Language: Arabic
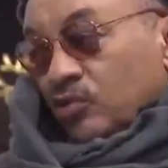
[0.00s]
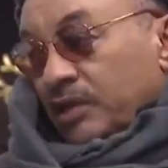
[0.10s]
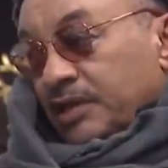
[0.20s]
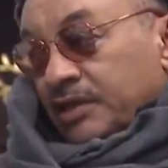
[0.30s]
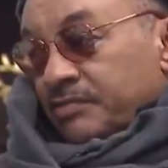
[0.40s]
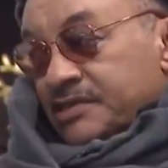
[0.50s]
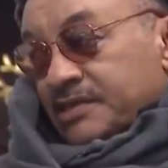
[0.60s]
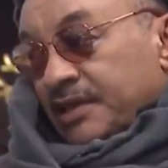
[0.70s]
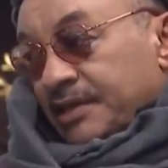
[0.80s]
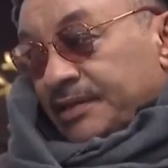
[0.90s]
ولدك
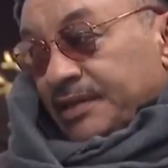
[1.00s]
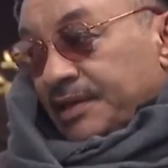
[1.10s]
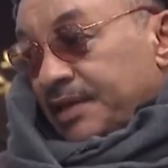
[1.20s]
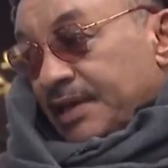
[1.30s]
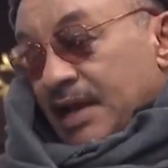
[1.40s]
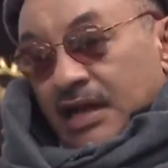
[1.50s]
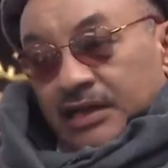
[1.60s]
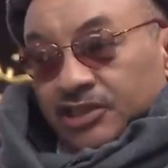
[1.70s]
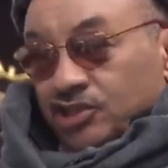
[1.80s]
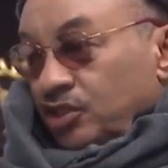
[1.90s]
مسكين اللي
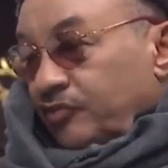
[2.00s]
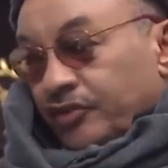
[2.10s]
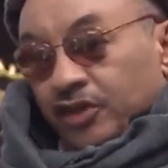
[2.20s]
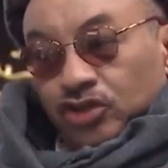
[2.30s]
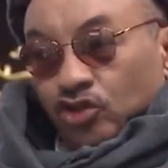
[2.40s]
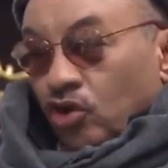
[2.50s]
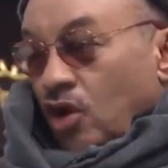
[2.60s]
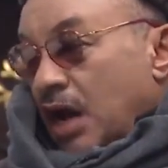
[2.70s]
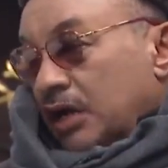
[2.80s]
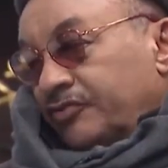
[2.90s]
قاعد يشد في
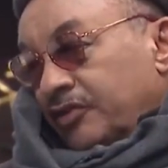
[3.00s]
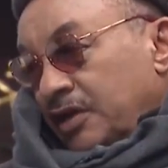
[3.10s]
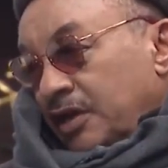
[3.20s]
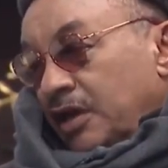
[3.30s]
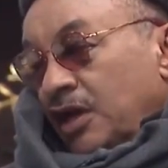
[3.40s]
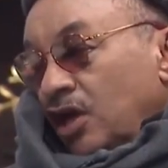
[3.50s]
توقات في